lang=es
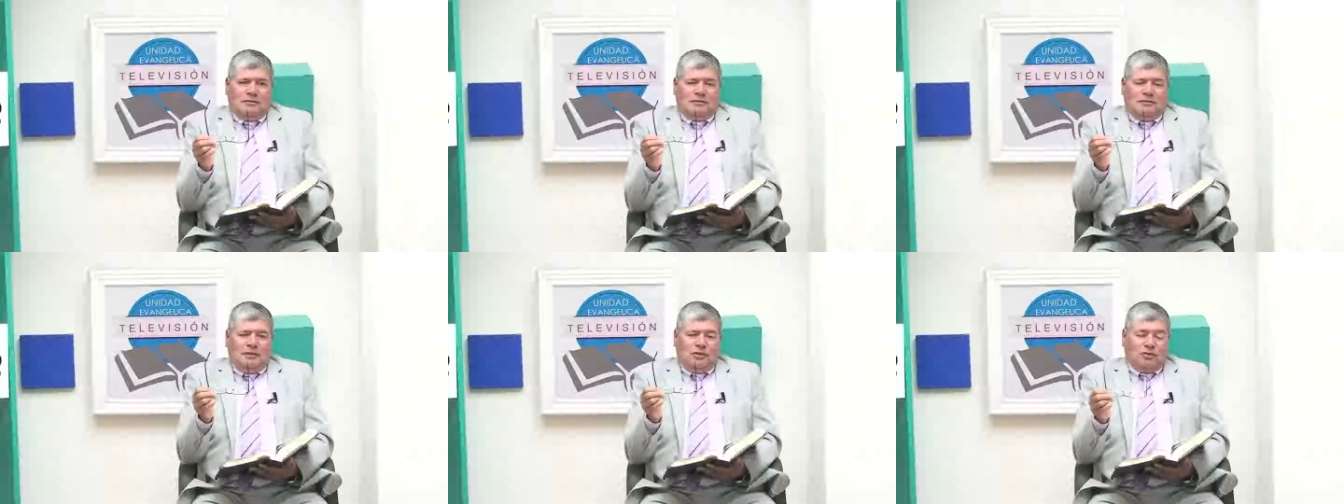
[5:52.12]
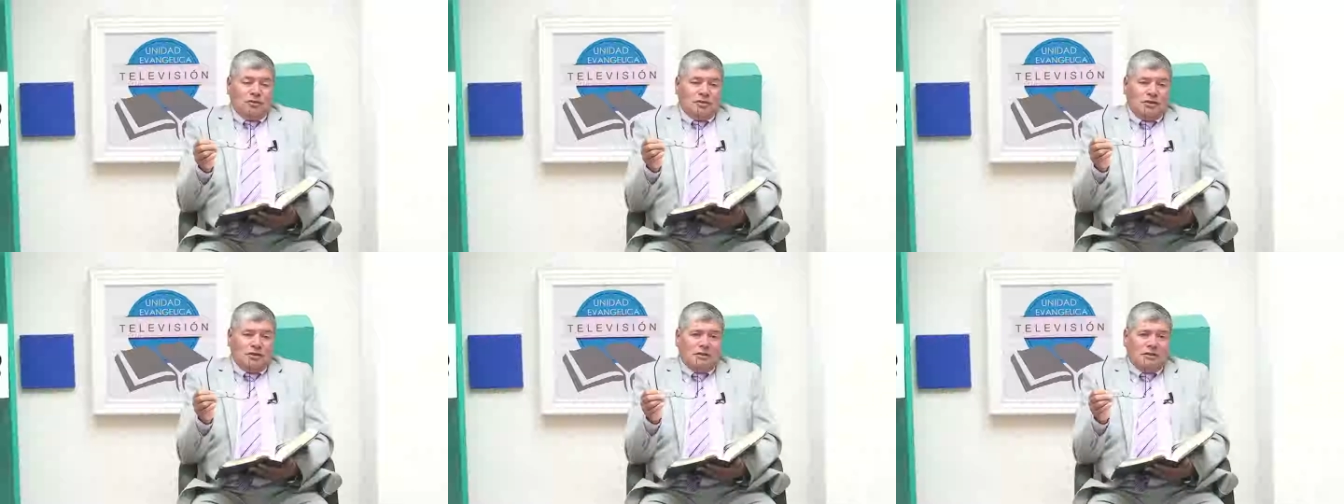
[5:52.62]

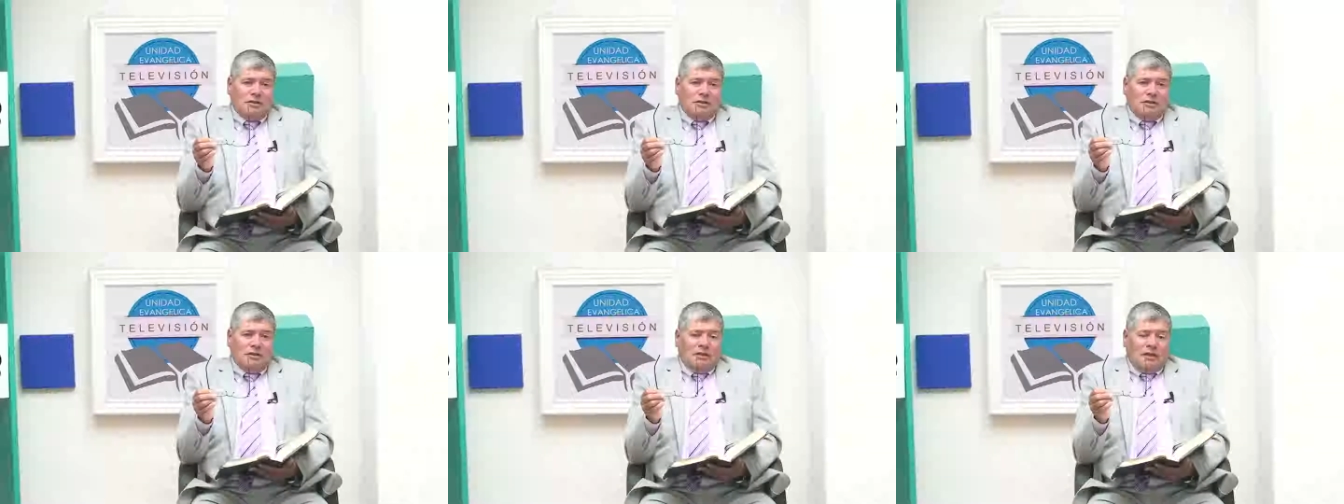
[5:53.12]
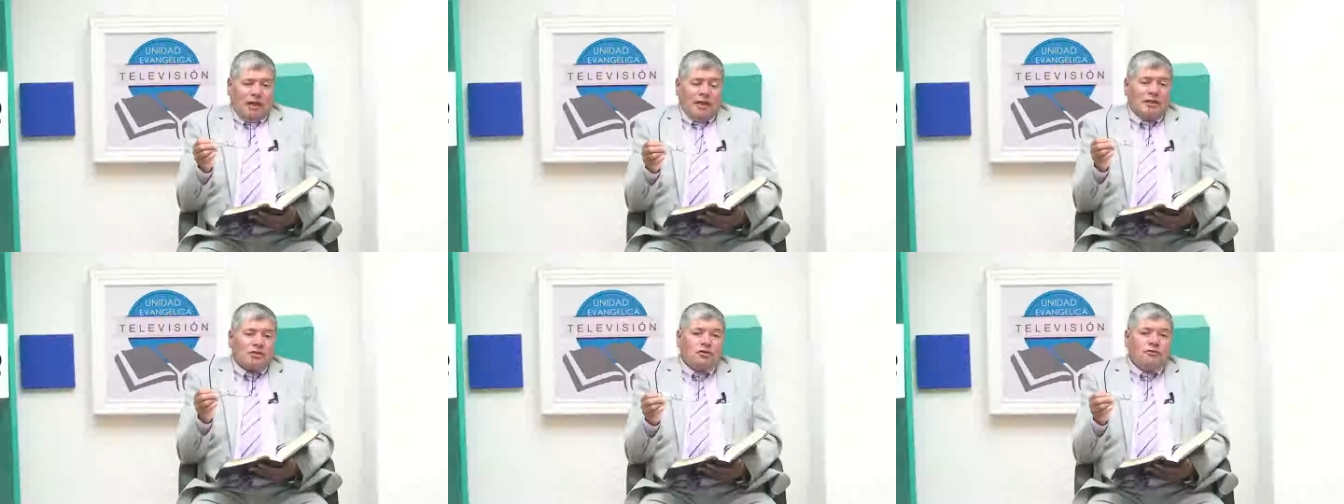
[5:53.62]
Entonces, ahí
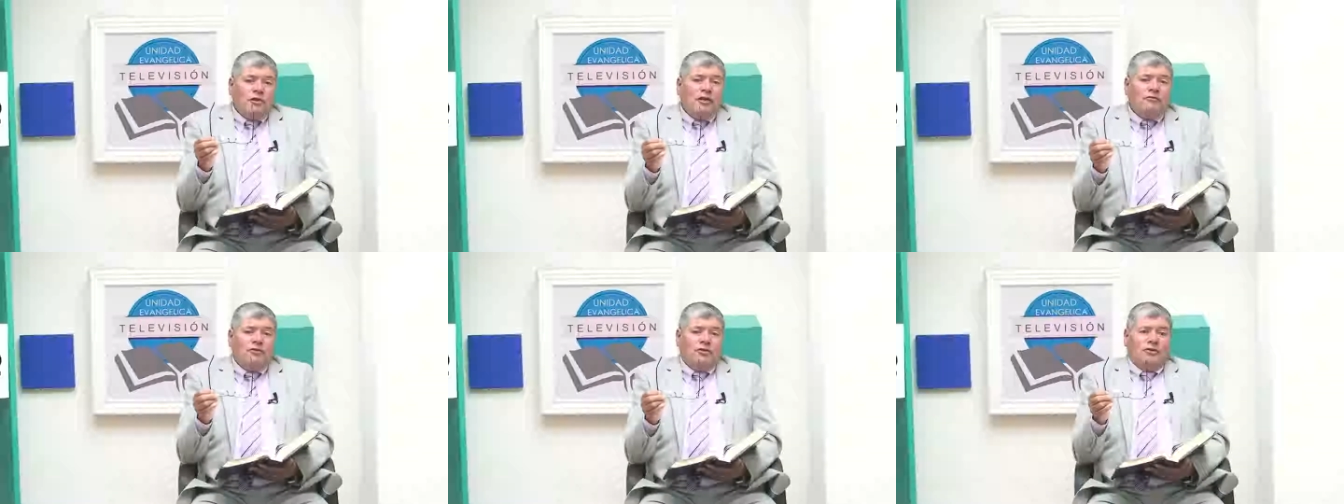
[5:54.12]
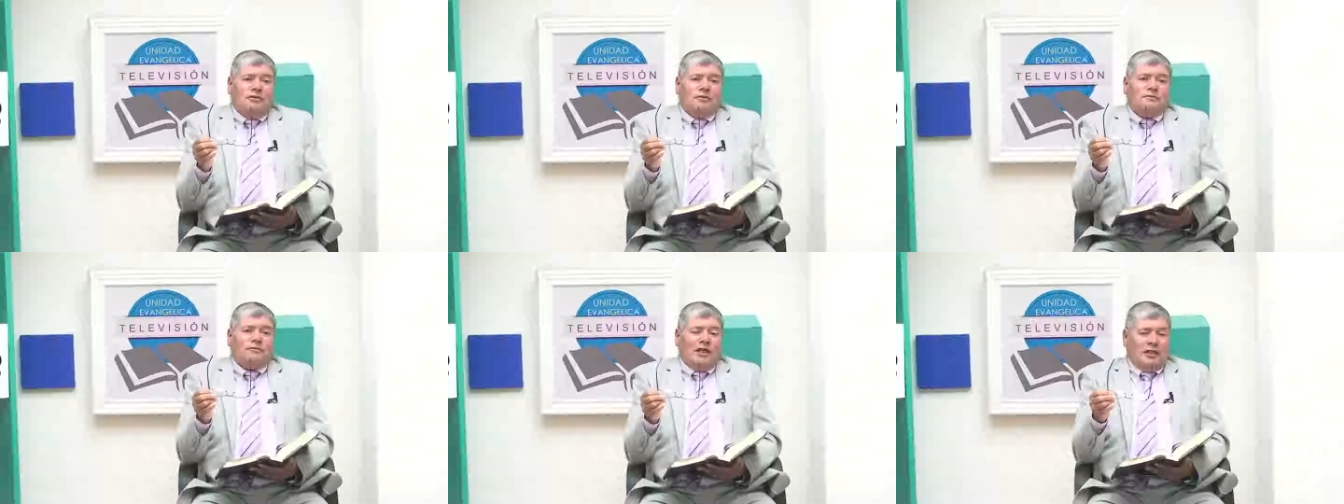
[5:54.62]
el soberbio,
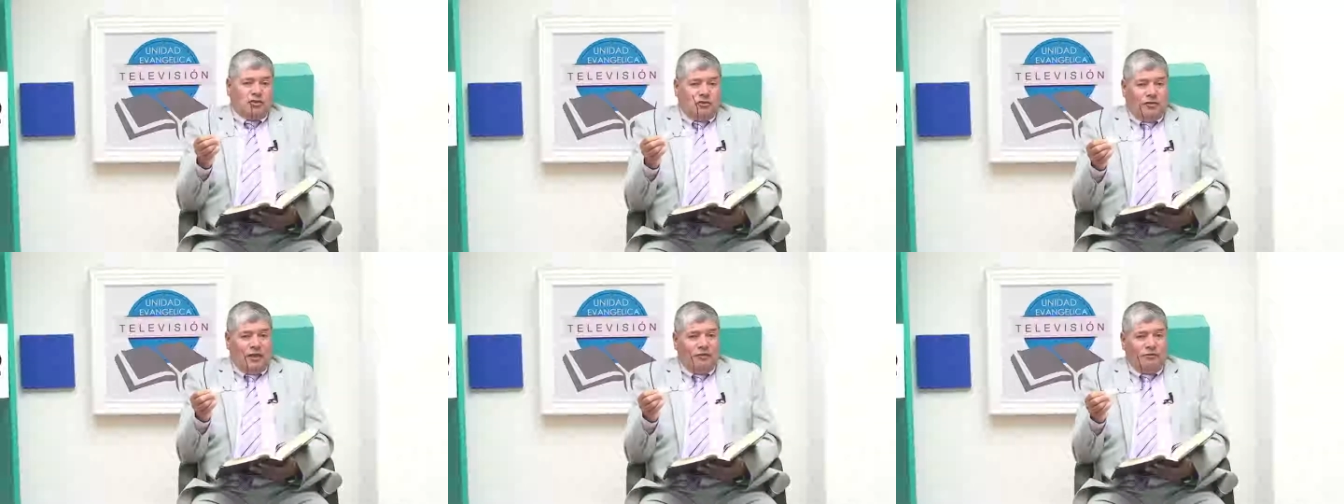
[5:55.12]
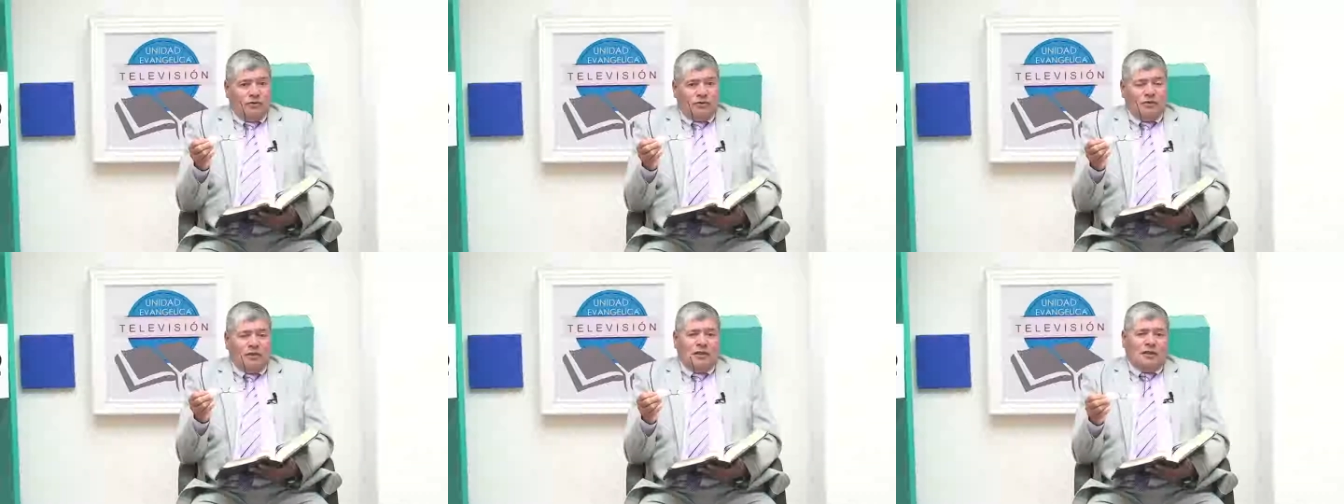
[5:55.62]
el soberbio
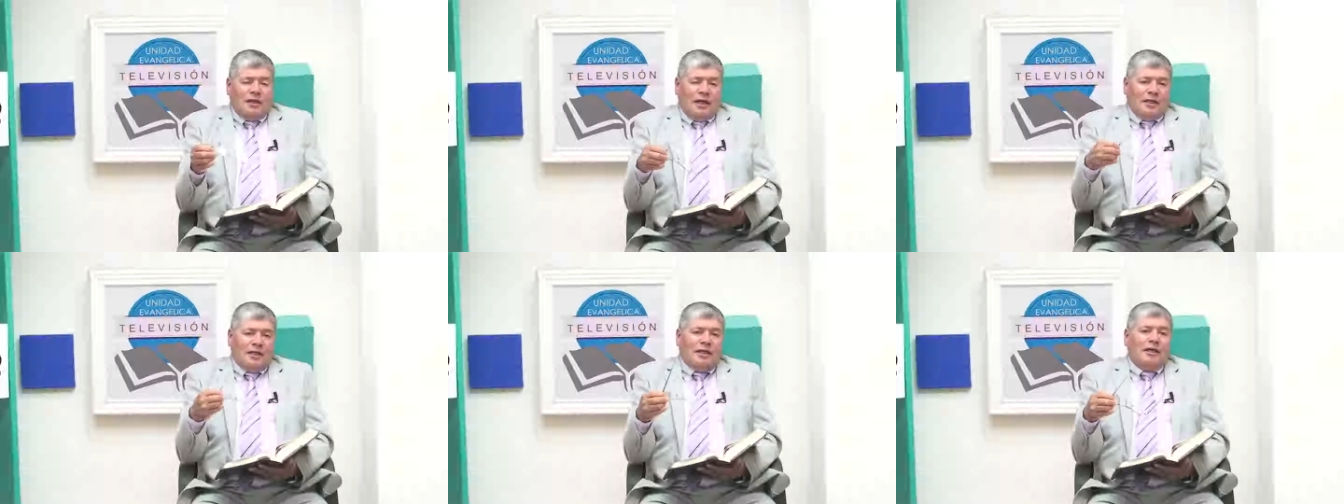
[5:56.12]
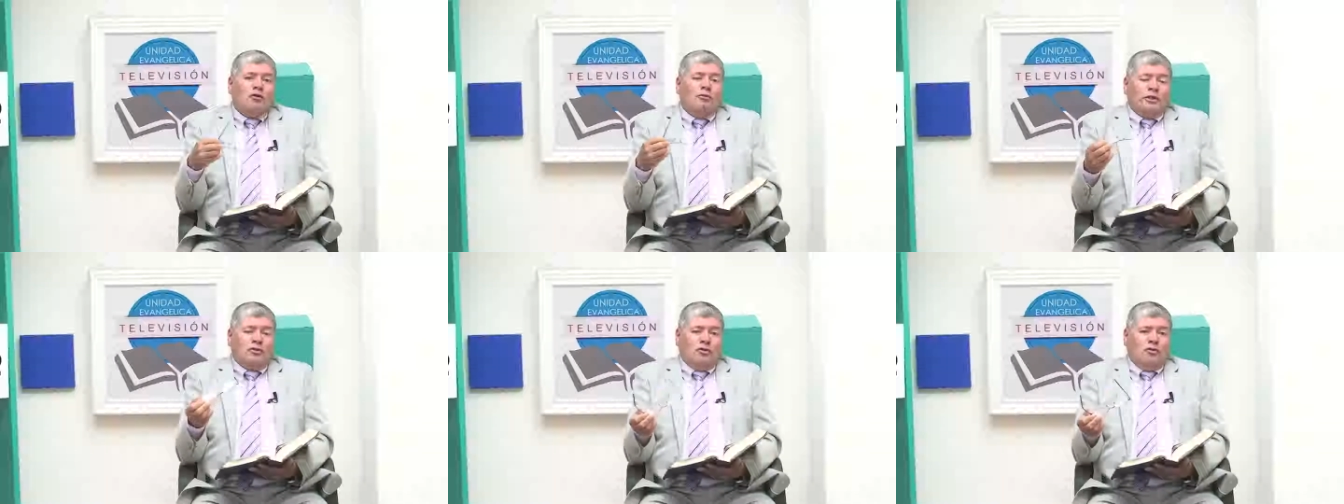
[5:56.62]
arderá como
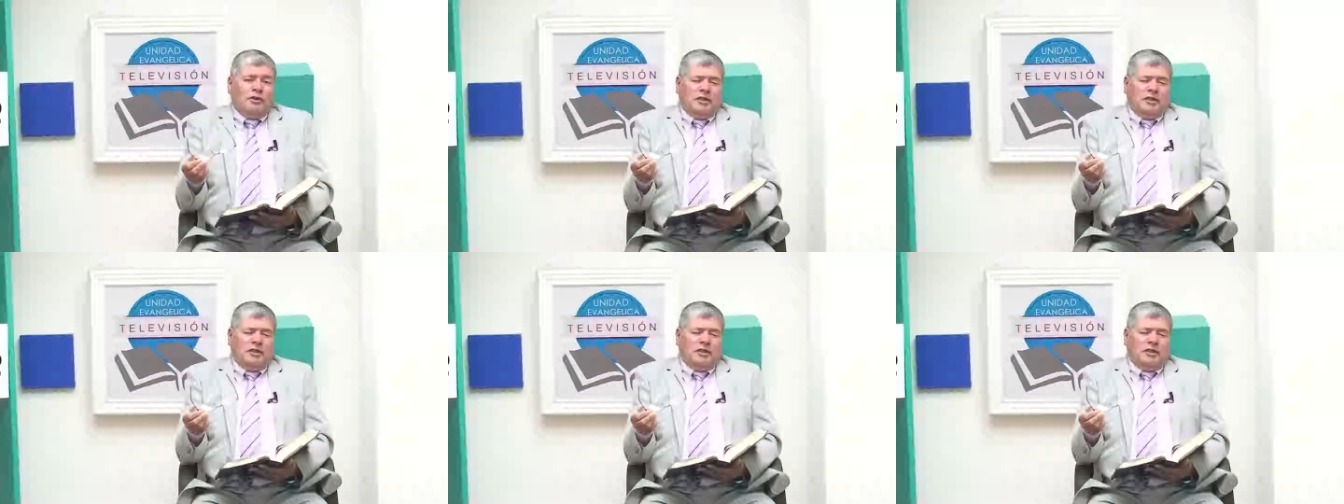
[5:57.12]
estopa.